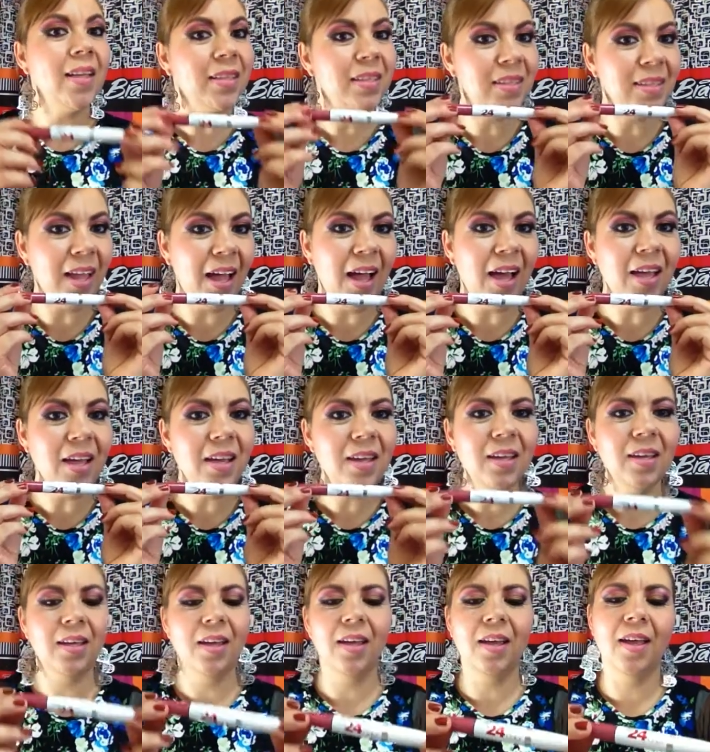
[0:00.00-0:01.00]
Style
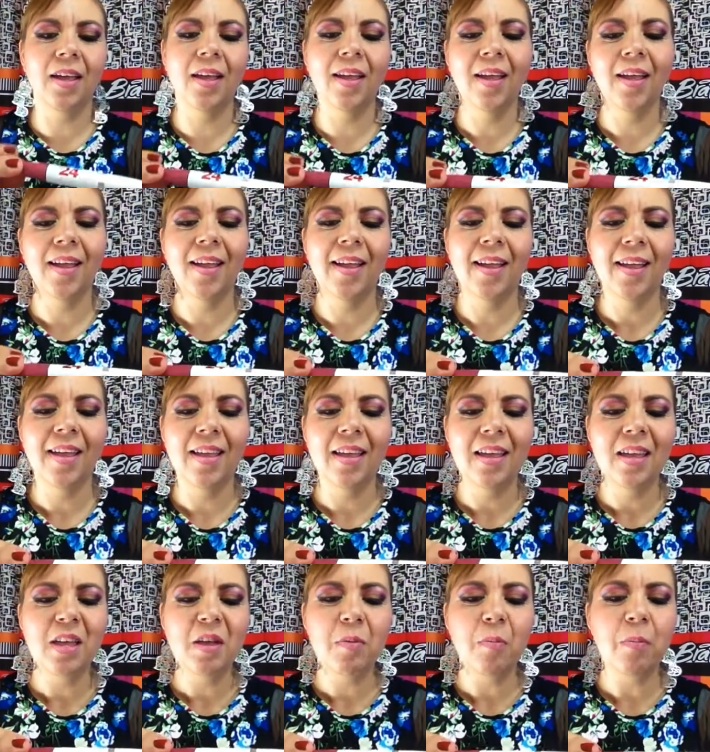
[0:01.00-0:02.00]

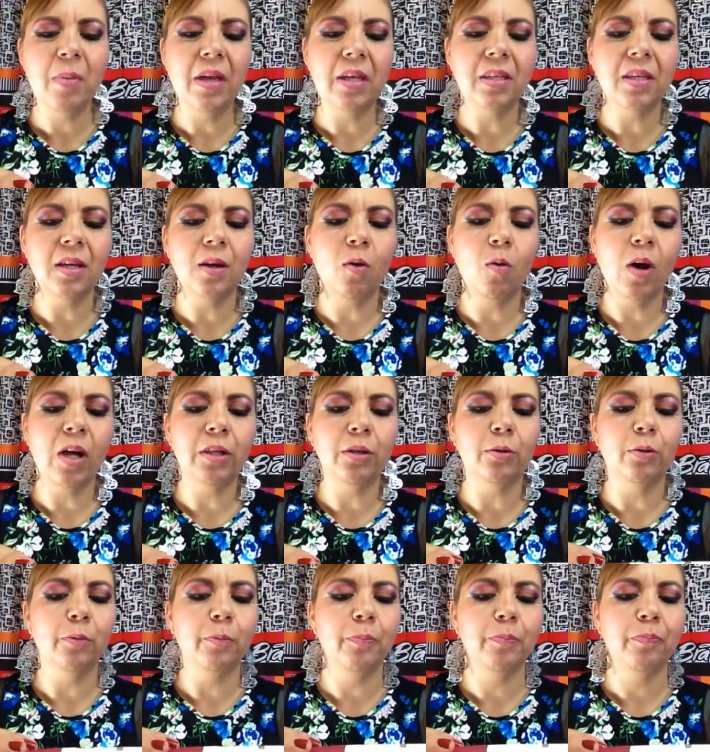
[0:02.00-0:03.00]

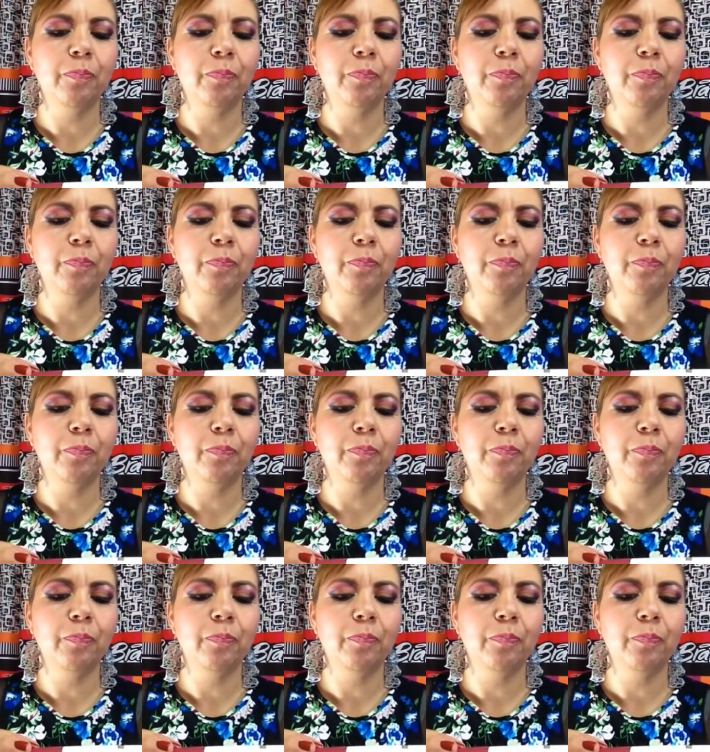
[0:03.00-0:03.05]
24